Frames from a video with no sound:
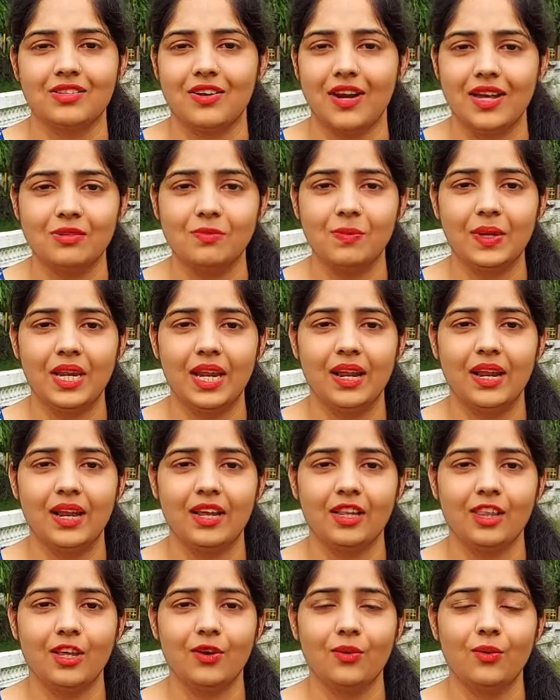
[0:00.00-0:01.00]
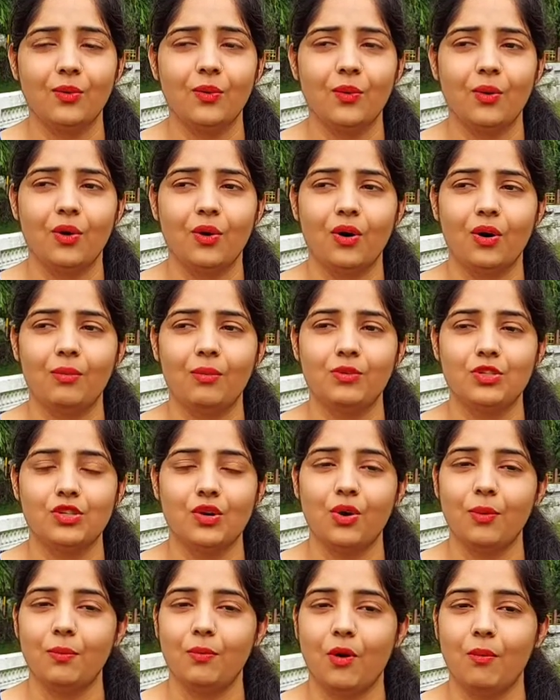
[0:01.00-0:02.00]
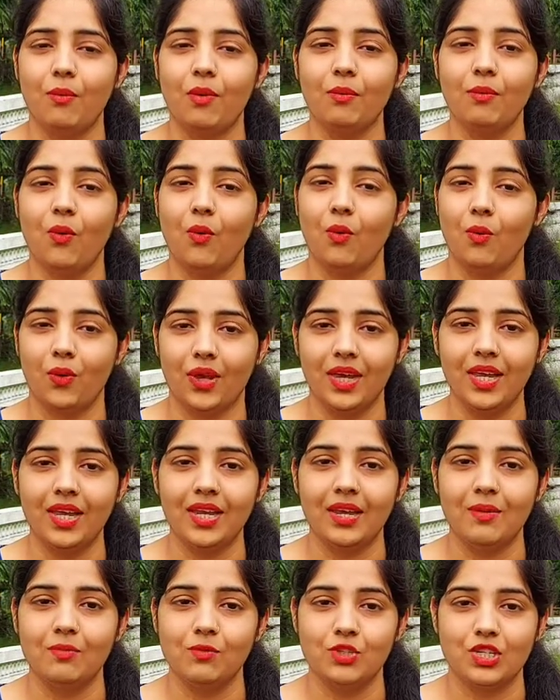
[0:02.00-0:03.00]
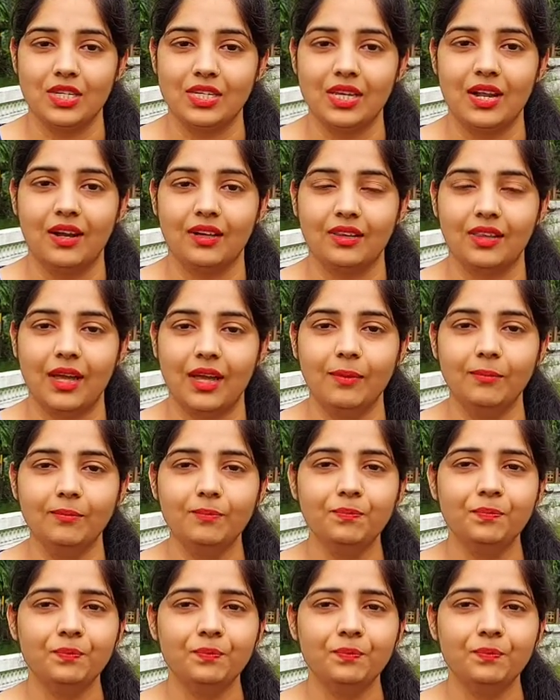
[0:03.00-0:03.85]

स्ट्रेस भी नहीं लेती हूँ और मुझे कोई प्रॉब्लम होगी ही नहीं मुझे ऐसा लगता है